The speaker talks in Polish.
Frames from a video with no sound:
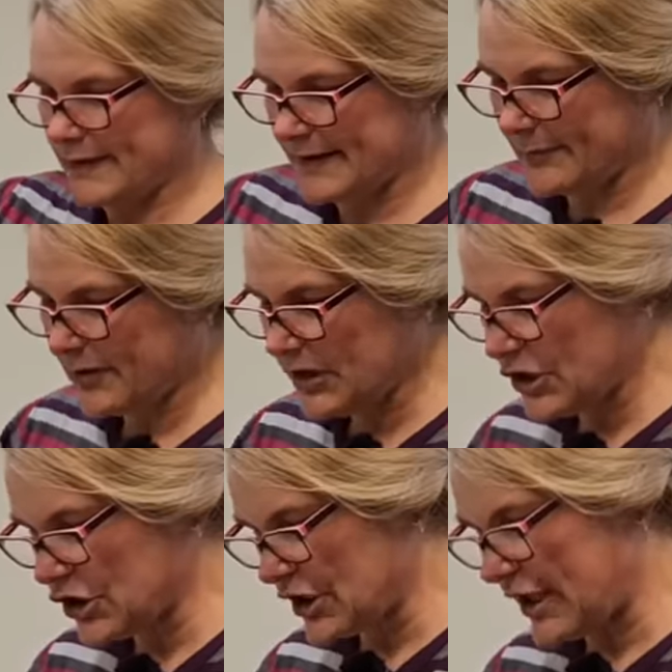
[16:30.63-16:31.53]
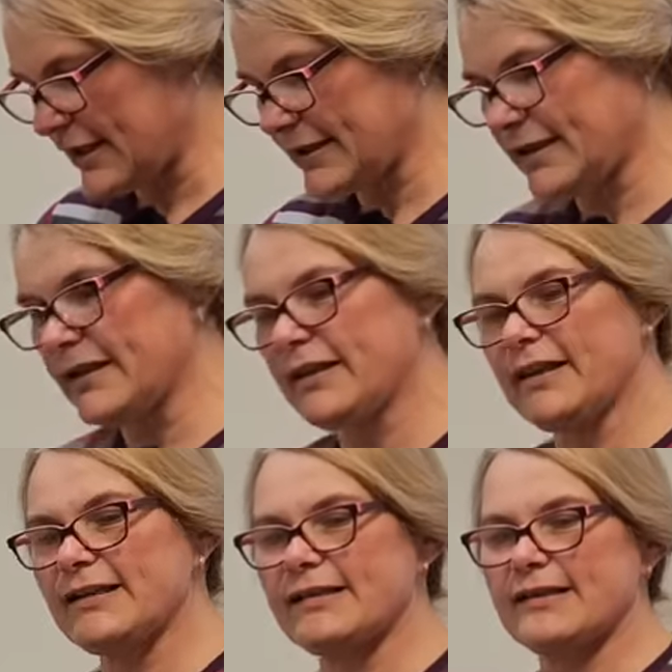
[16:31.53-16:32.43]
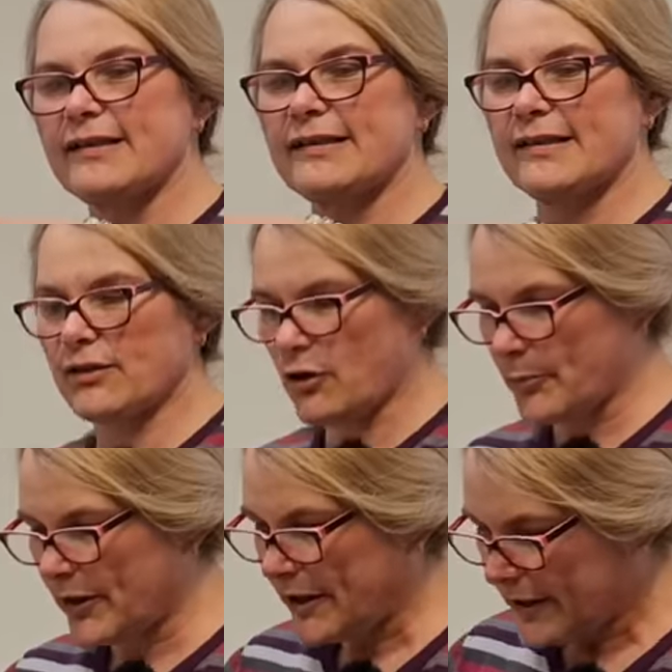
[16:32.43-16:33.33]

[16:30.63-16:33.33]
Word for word: z mniszka i jest ten syrop